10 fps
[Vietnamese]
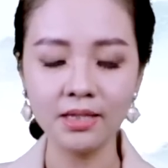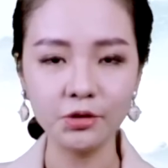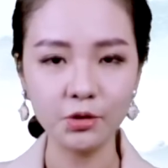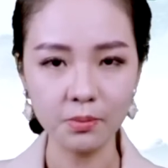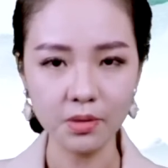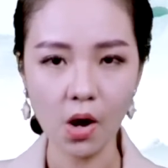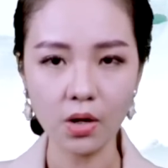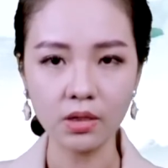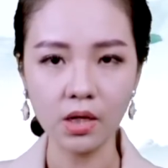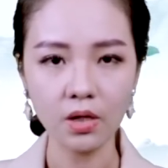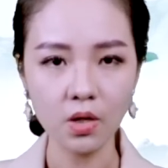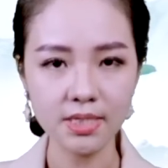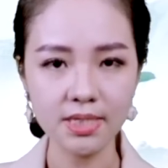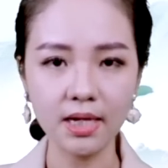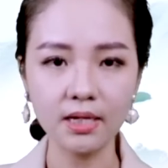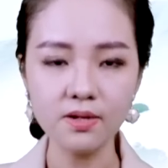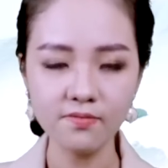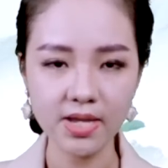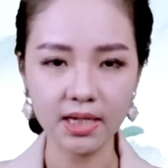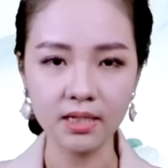chúng con, con dân nước
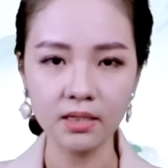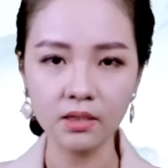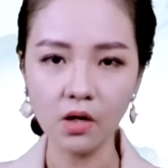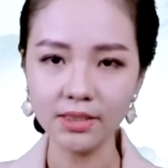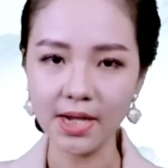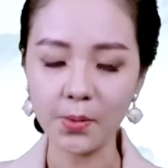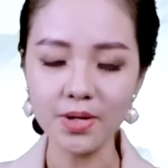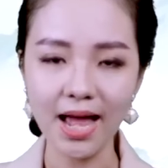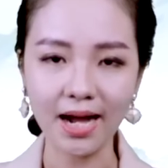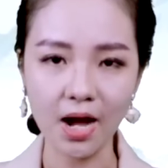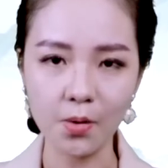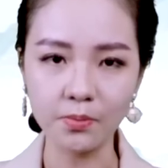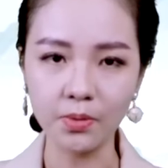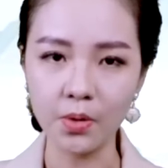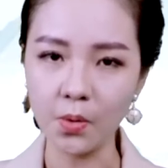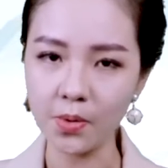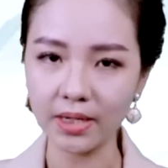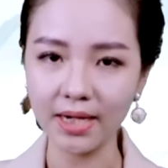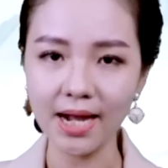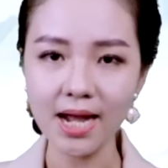Việt, con cháu Lạc Hồng,
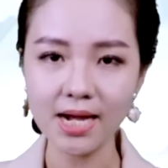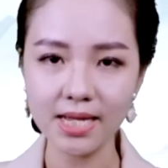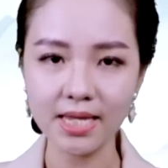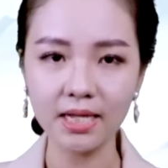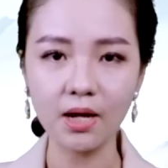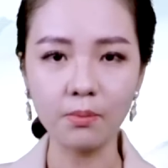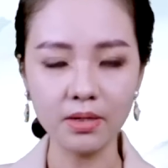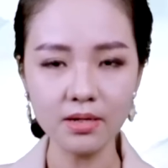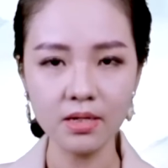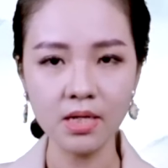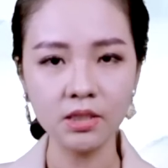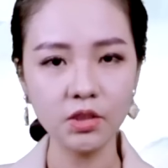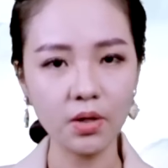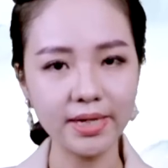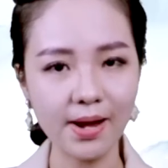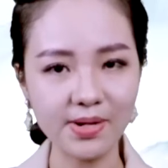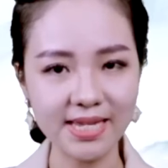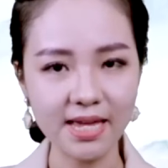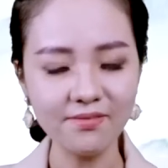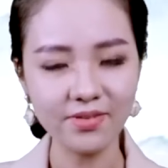nguyện khắc ghi công đức, chọn đạo
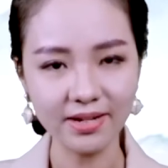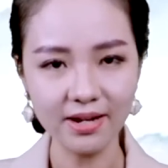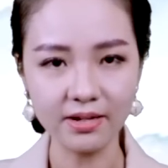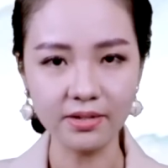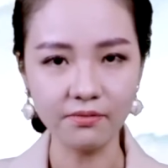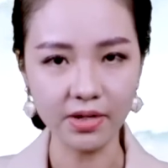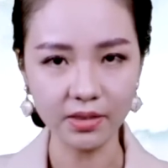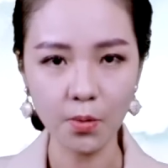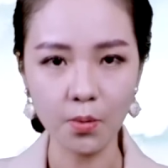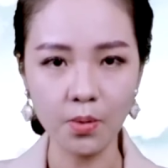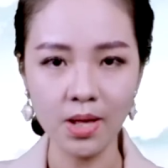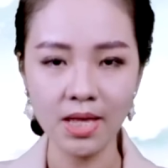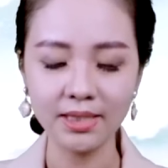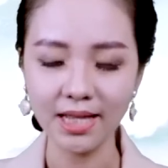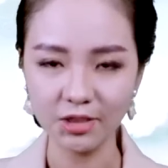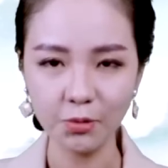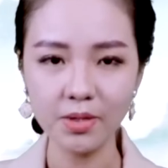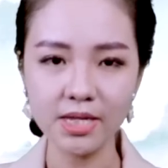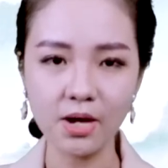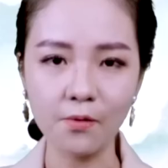nghĩa với đời với tổ, tận trung
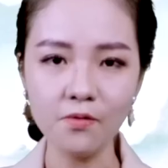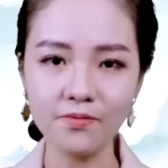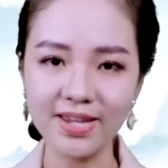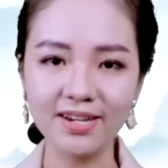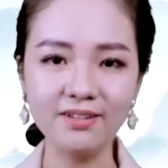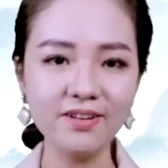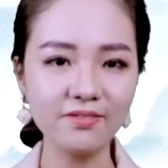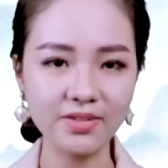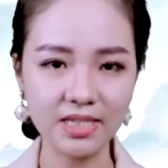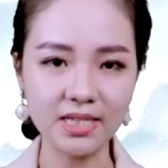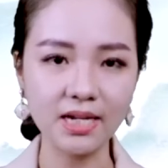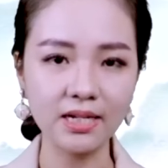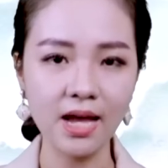hiếu vì nước vì dân,